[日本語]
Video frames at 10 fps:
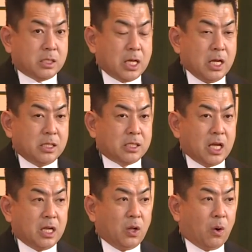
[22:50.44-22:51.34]
先
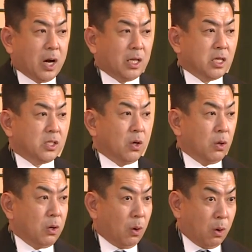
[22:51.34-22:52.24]
生のお話
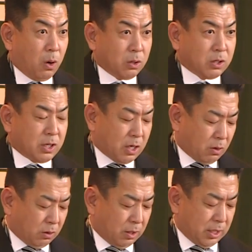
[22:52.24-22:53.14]
をよく聞く
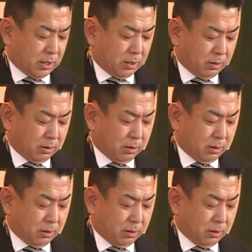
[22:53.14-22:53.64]
ことです